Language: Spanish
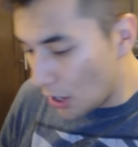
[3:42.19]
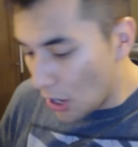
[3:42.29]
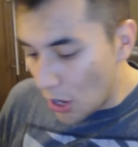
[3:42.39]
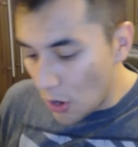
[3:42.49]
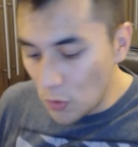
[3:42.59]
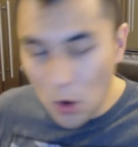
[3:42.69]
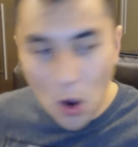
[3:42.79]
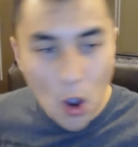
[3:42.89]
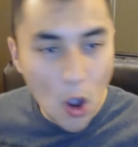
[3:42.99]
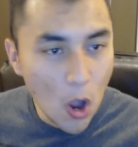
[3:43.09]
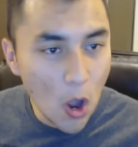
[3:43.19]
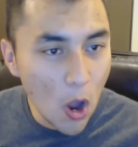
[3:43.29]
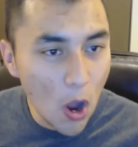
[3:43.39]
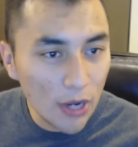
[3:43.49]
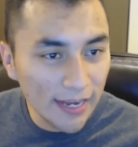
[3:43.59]

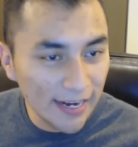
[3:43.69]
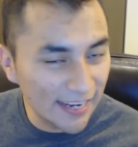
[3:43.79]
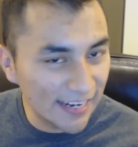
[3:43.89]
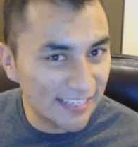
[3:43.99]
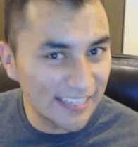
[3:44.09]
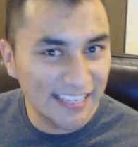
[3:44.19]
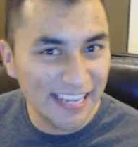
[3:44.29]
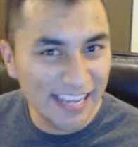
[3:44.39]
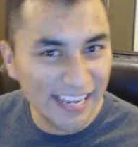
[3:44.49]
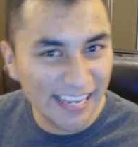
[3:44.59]
¿eh? ¿Quieren que les enseñe